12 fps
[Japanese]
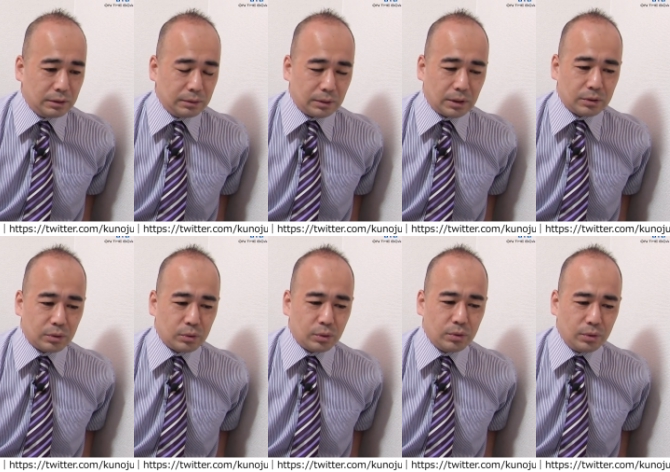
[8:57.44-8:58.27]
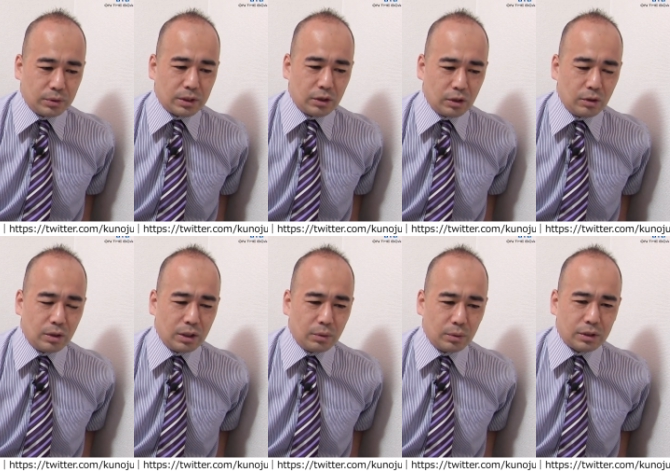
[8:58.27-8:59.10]
だからそそういうのをちゃん
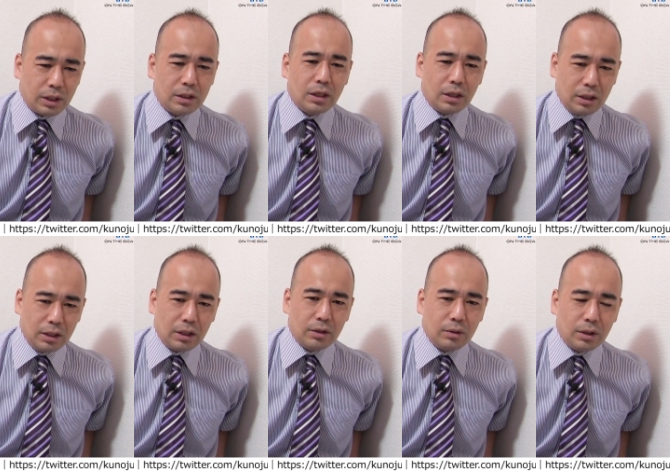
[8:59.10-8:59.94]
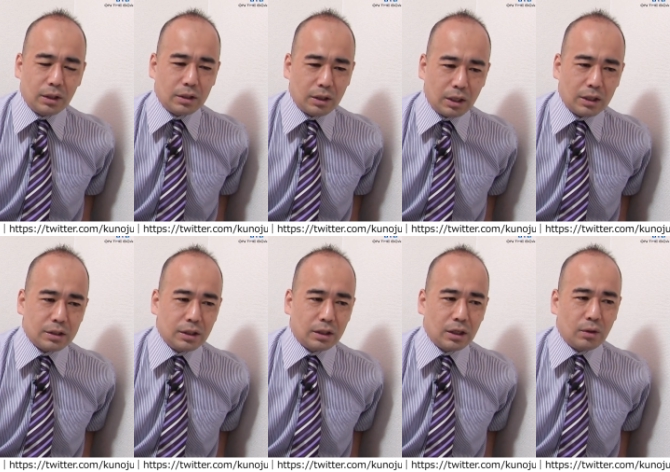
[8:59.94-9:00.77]
とあの最低限できるようになってから
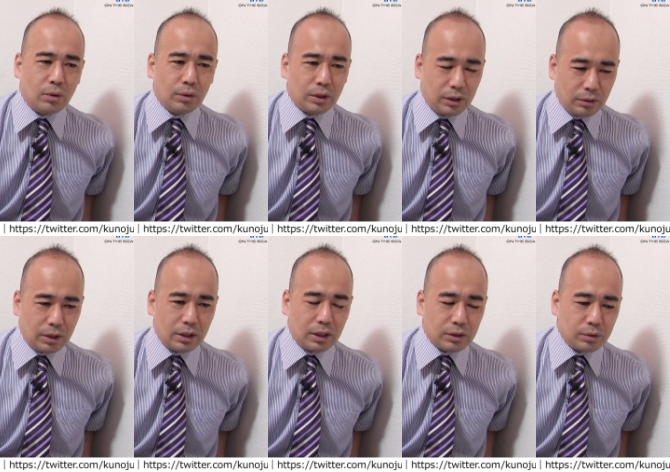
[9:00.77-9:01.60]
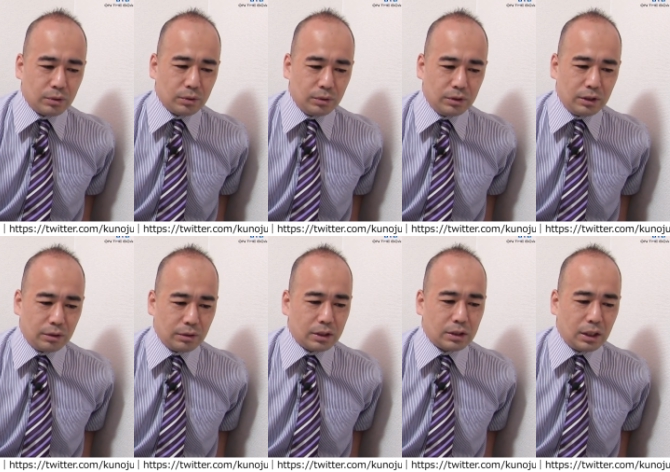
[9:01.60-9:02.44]
政権交代とかなんかそういうことを言って
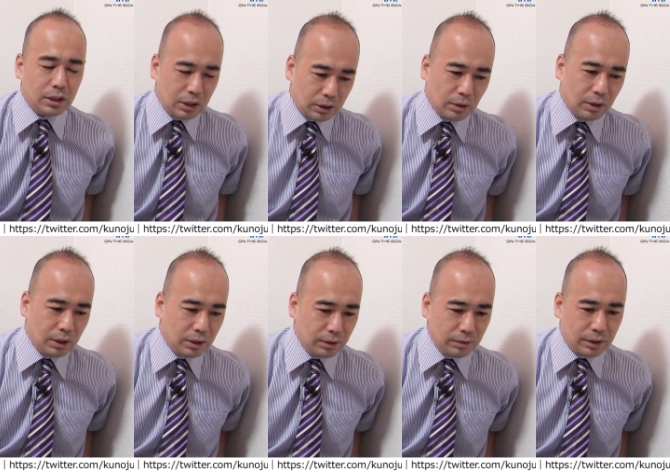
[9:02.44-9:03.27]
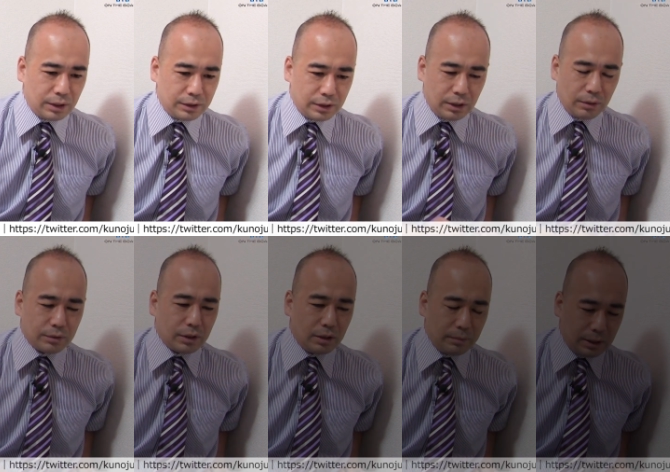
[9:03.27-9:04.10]
くださいね。ねという感じでご
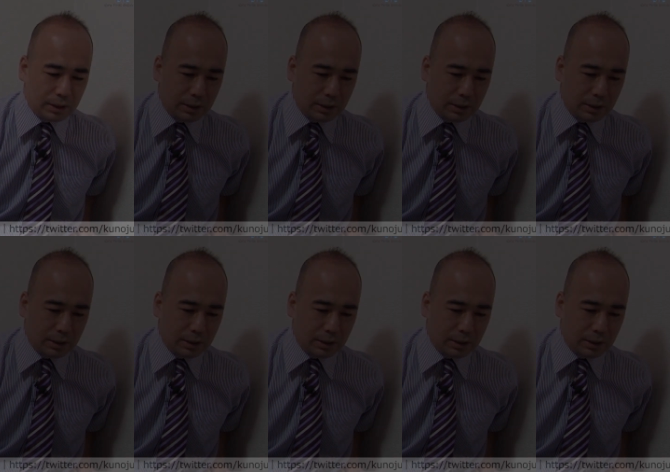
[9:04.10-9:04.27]
ざいま